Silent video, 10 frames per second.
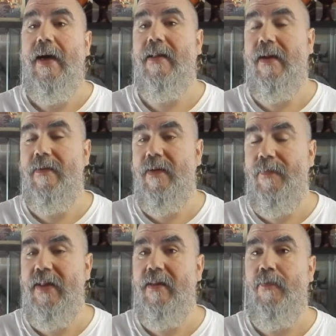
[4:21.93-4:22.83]
hasta que de
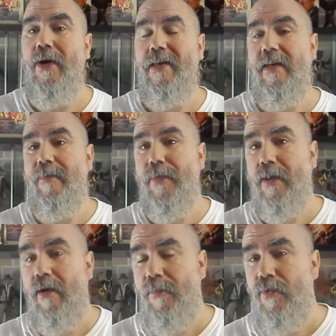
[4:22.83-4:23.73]
repente pues alguien
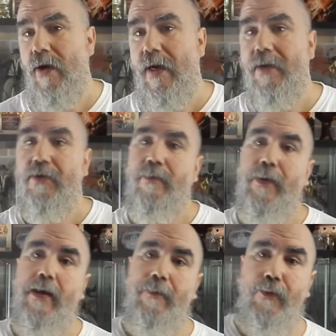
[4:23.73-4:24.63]
empezó a pujar, yo
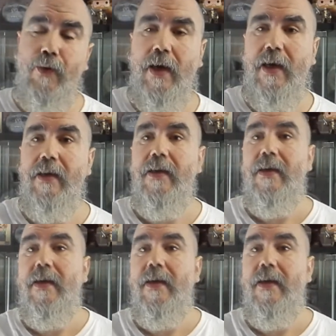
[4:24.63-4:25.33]
empecé a pujar